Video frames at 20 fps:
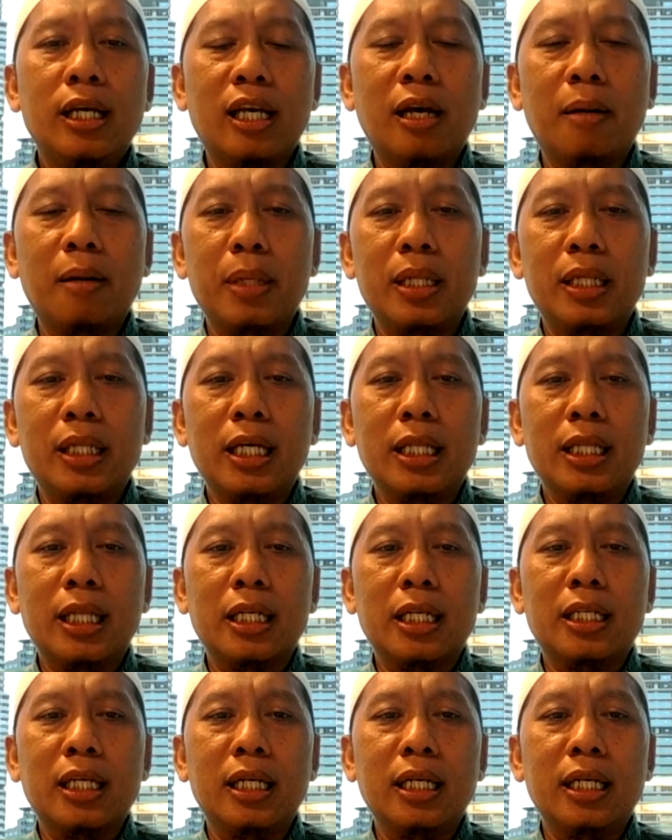Yang penting
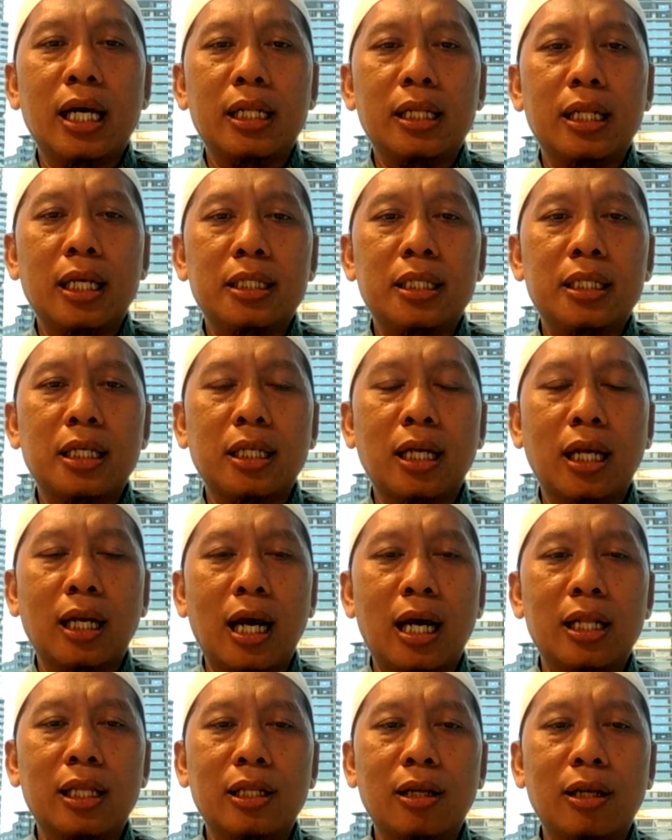terjadi atas
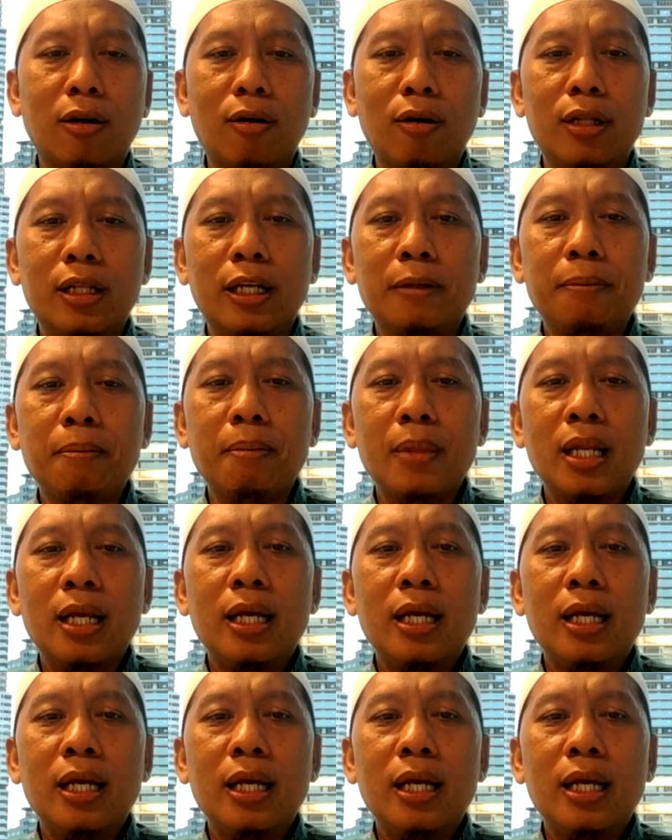dasar antarodin,